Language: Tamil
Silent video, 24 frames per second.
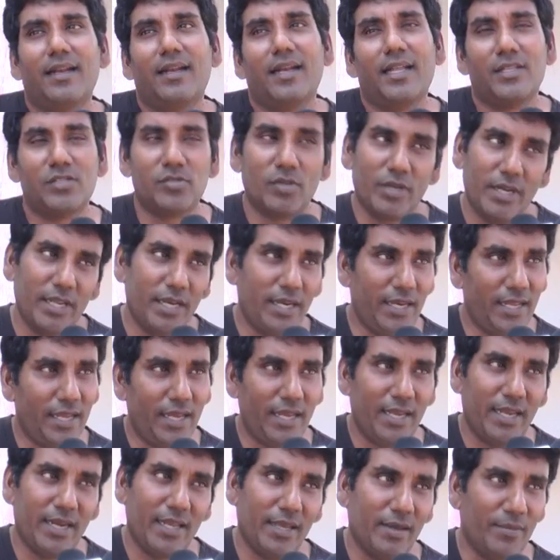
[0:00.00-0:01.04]
நான் சொன்னேன்
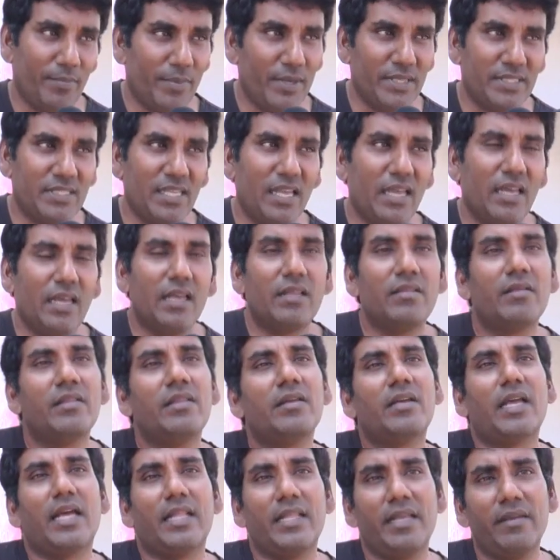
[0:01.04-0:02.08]
இல்லையா எனக்கு பெருசாக இது
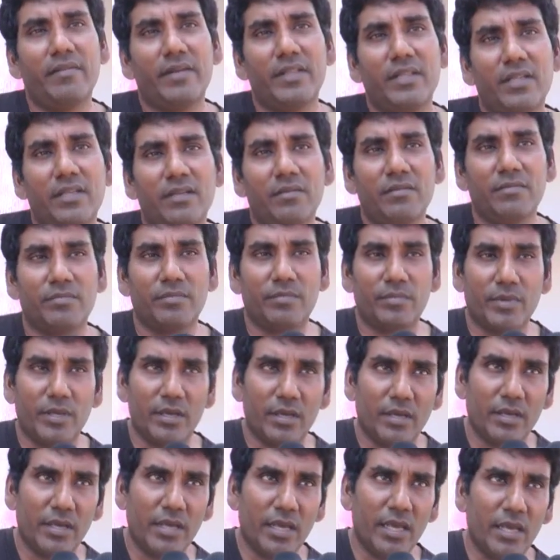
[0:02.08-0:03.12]
வந்து கதை வந்து
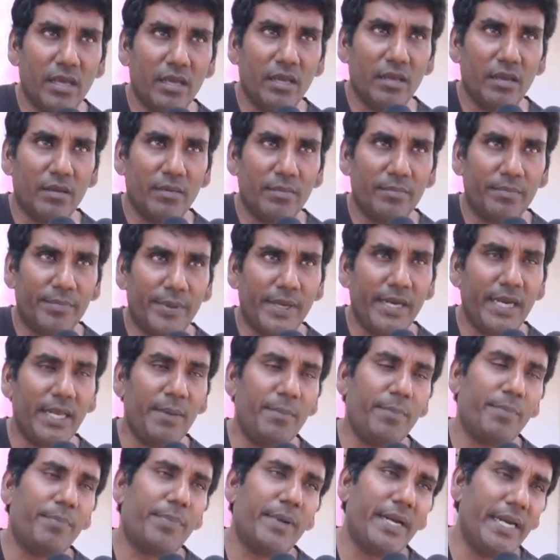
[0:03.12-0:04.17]

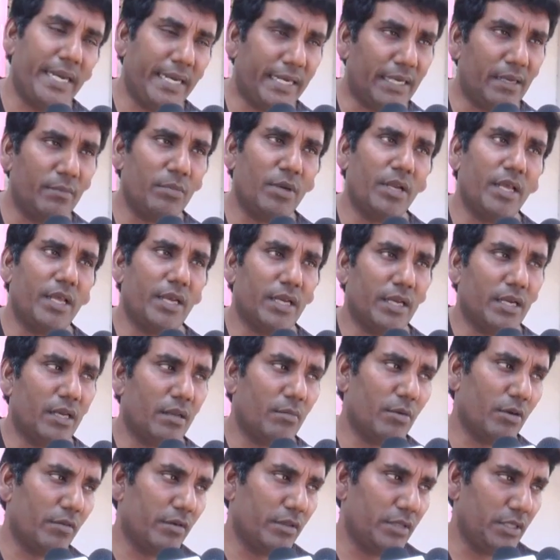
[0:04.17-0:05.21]
ப்ரெடிக் ப்ரெடிக்டபுளாக
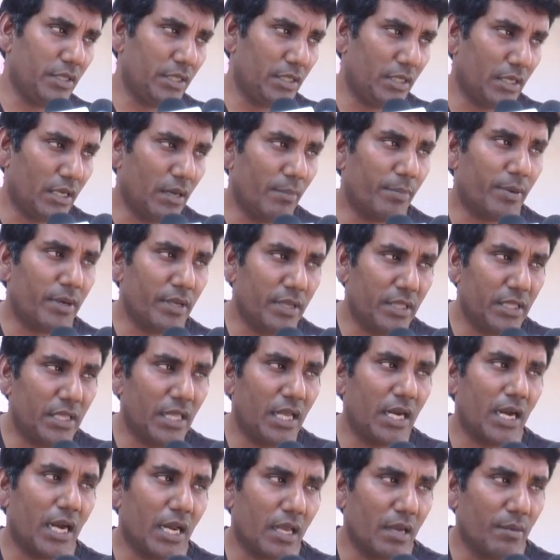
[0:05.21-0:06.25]
இருக்குது நமக்கு வந்து இதுக்கப்புறம்
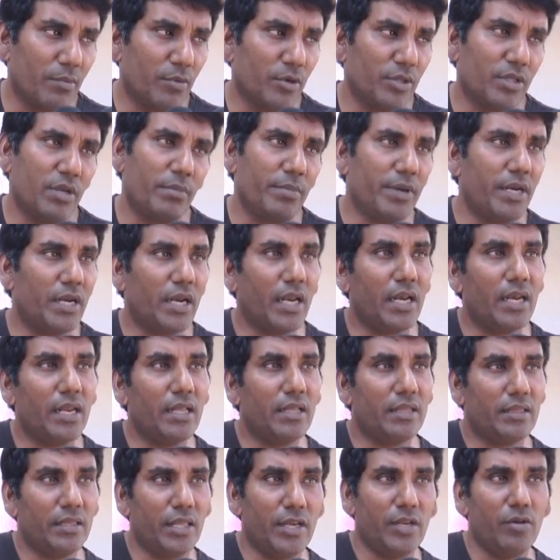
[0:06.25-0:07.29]
இதுதான் நடக்க போகுது அப்படின்னு
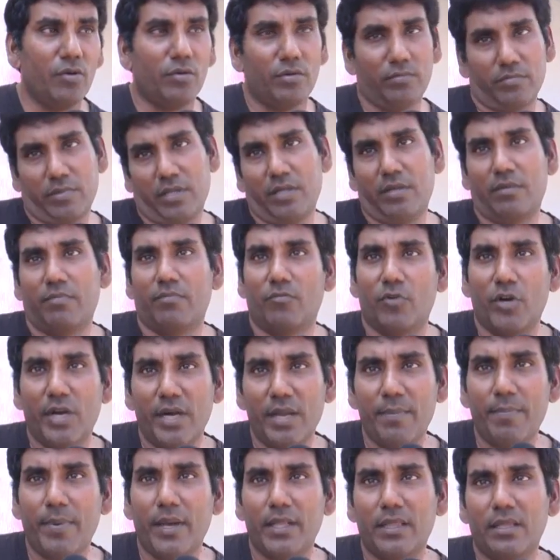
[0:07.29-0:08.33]
நல்லா தெரியும் இது
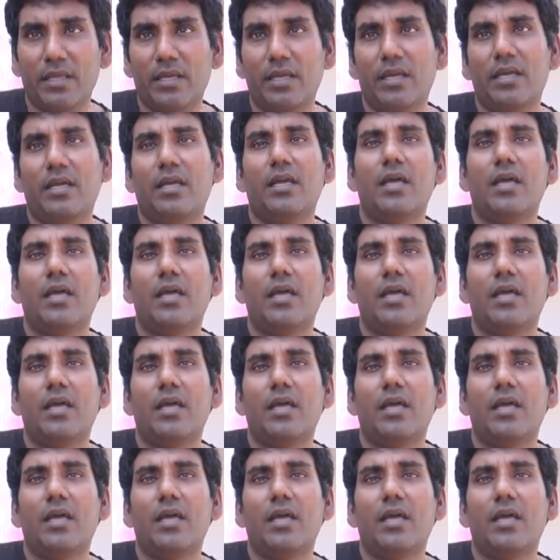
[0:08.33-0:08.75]
முன்னாடி பார்த்த